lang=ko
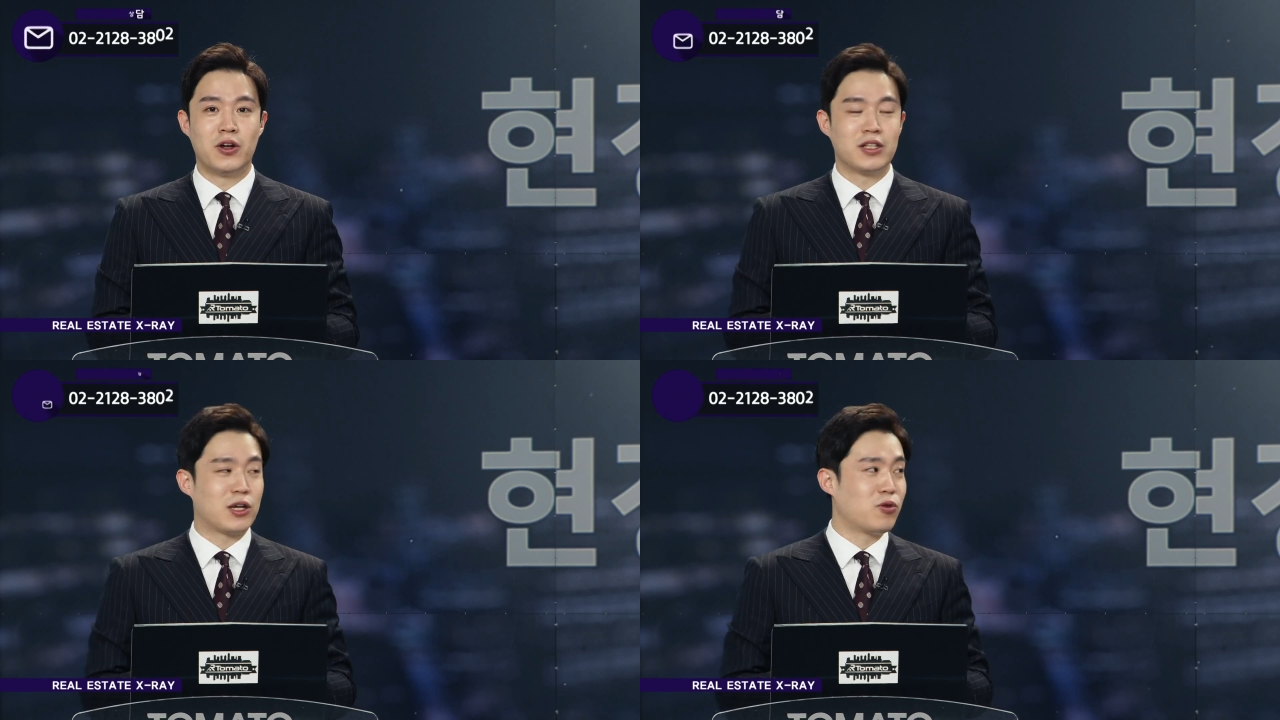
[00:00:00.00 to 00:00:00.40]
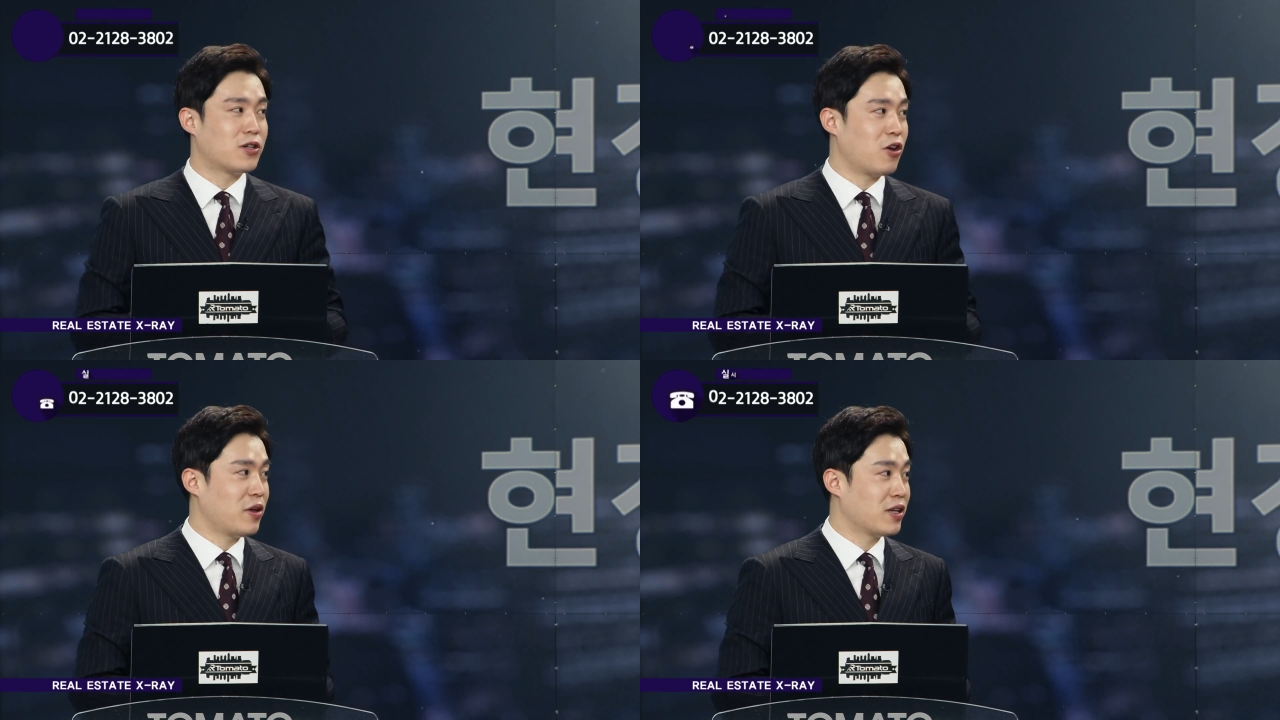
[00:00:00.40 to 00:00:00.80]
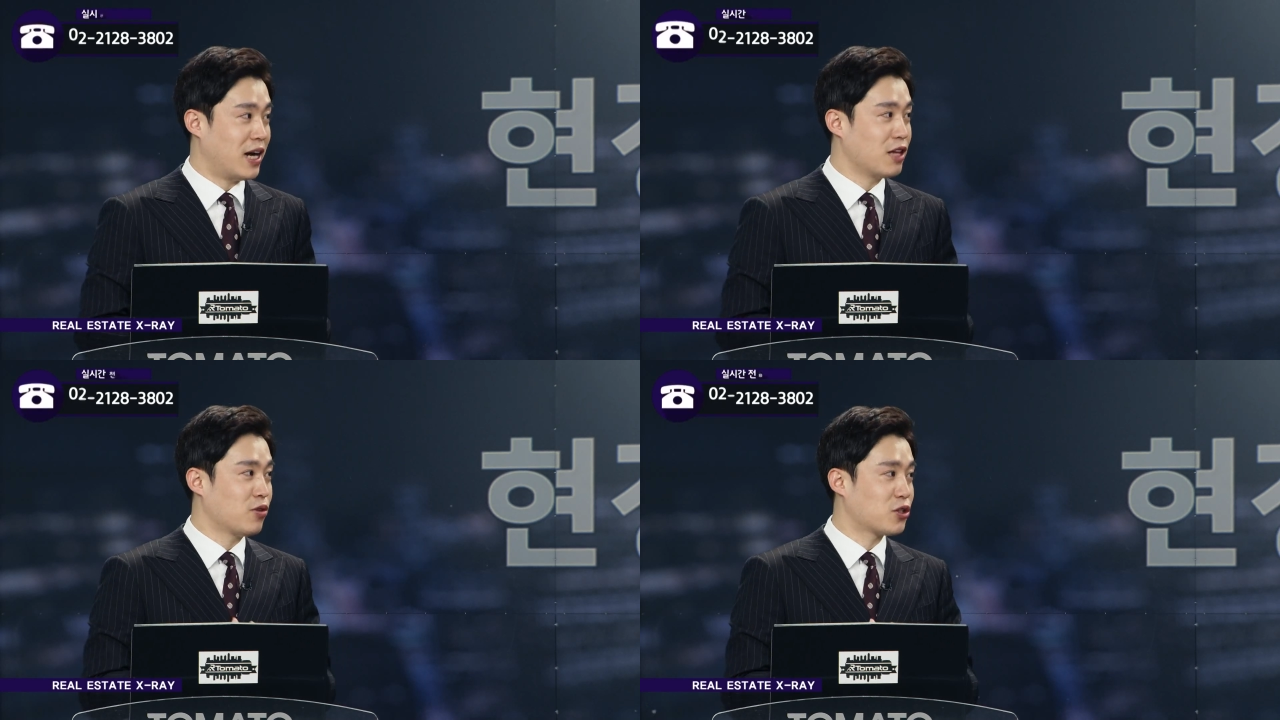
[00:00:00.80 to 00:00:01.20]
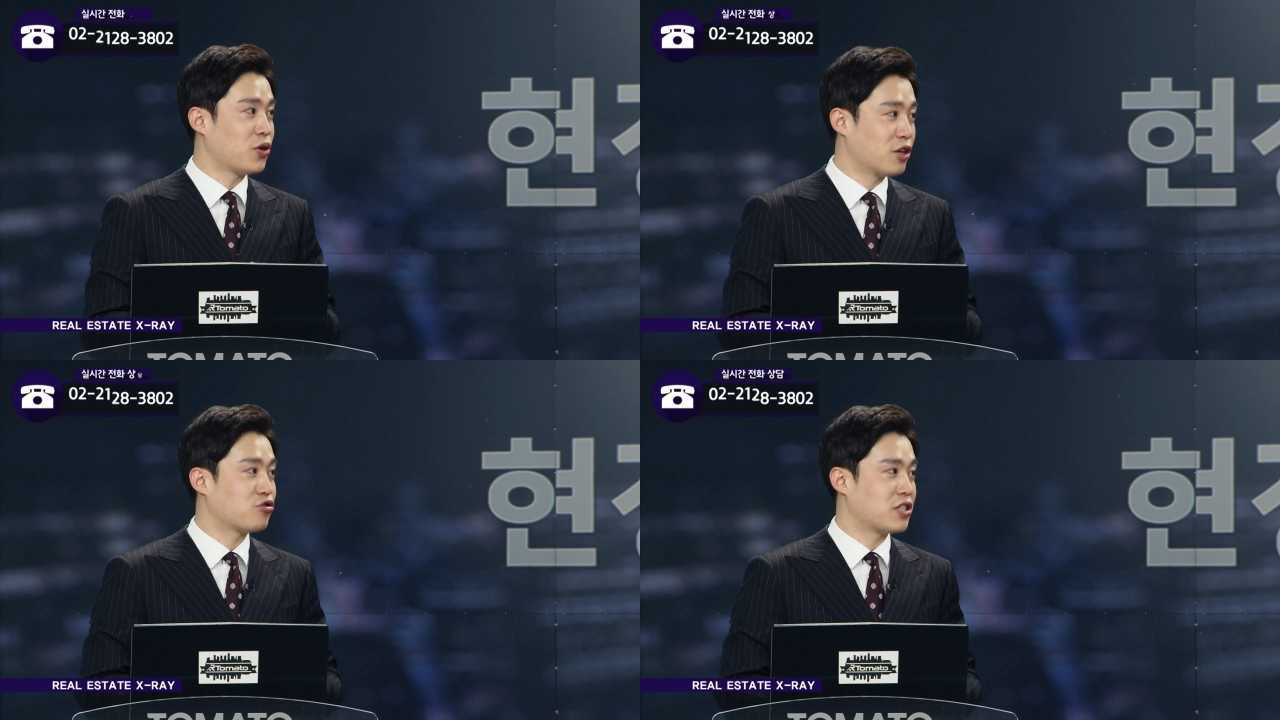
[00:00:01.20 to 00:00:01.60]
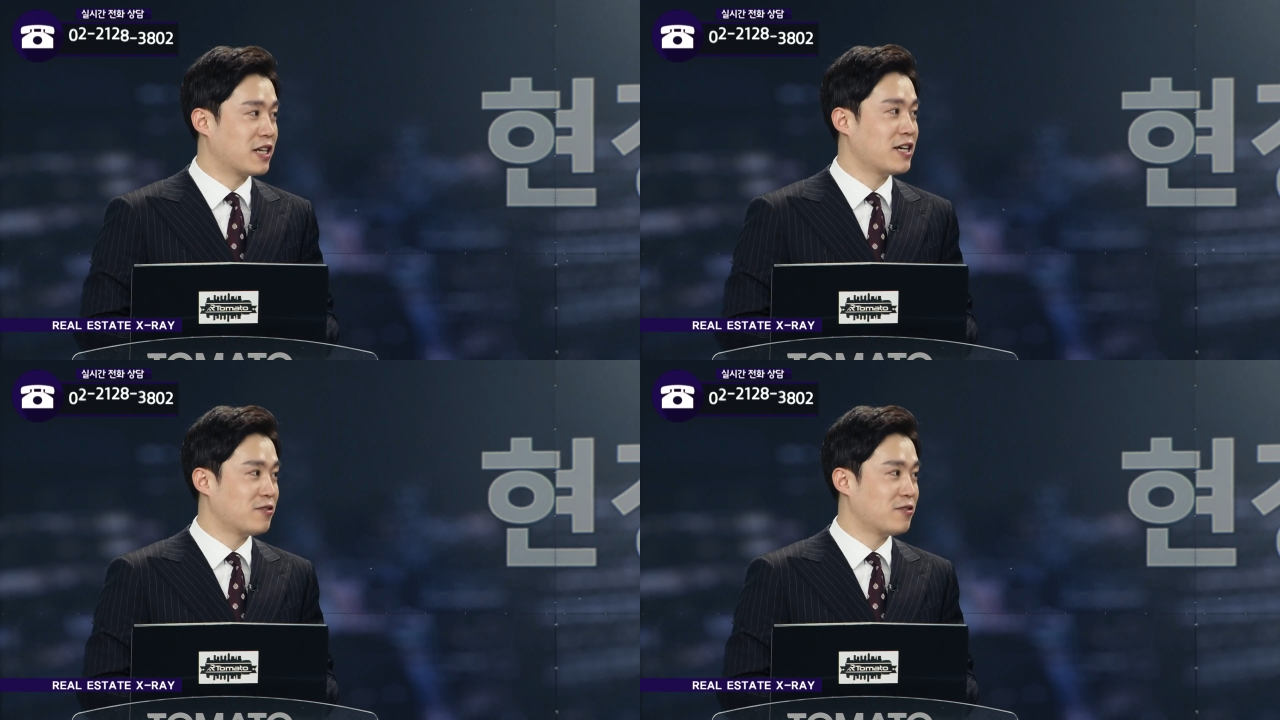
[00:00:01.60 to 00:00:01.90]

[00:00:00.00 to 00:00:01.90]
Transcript: 자, 오늘 그러면 강의 먼저 전해 주실까요?